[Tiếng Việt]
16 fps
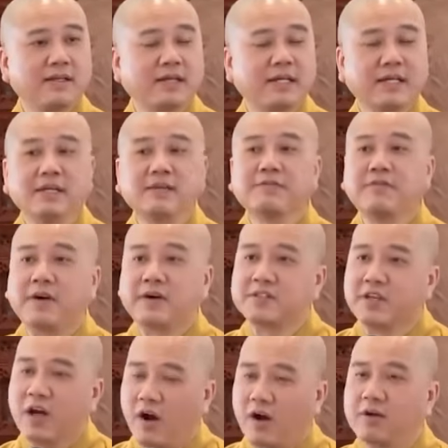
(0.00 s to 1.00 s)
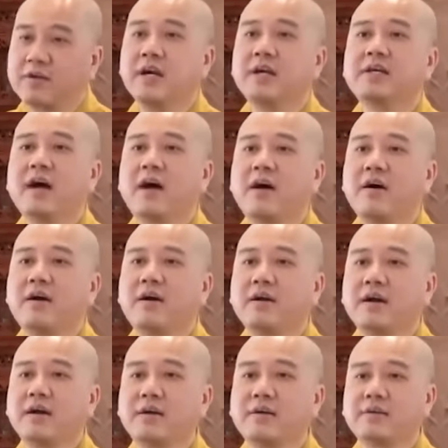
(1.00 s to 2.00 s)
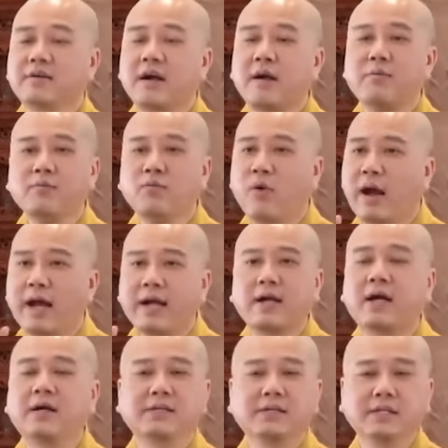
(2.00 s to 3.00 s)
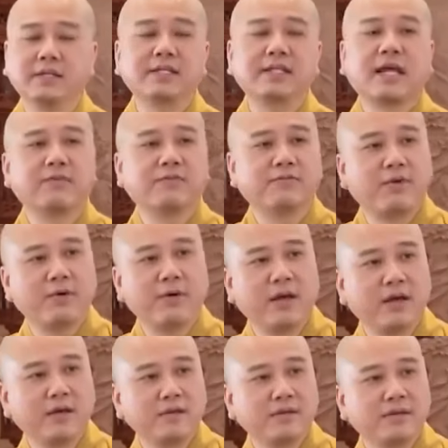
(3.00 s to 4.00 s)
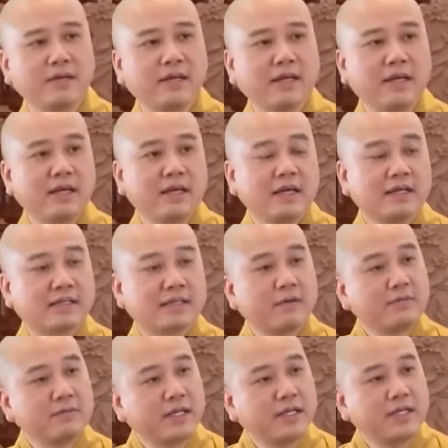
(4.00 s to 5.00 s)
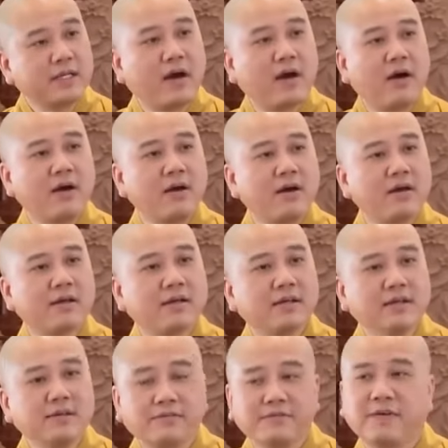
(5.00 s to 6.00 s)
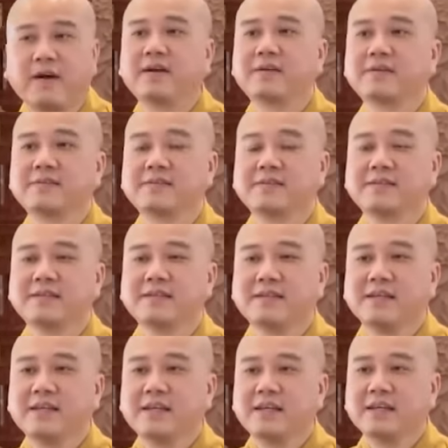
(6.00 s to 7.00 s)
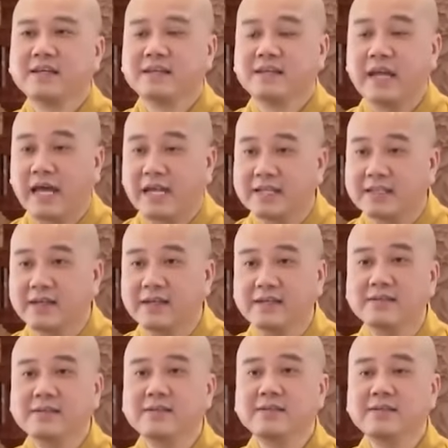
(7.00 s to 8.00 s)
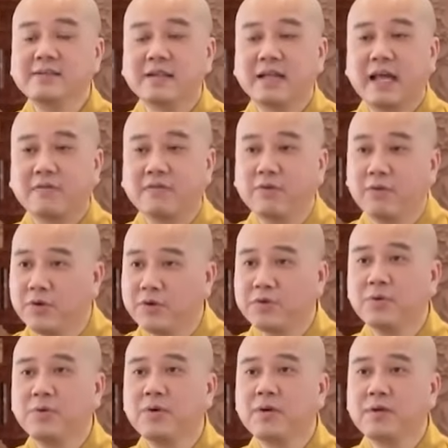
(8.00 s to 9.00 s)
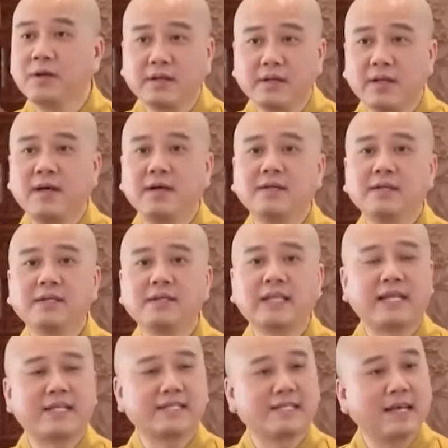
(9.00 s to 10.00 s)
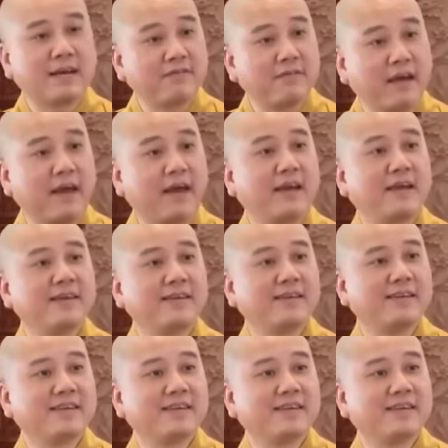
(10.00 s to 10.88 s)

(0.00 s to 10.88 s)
Thì Đức Phật chọn nơi đó Không quá gần những cái thành phố lớn Trong khi đó Đức Phật Đệ tử là vua chúa rất lớn như thành xá vệ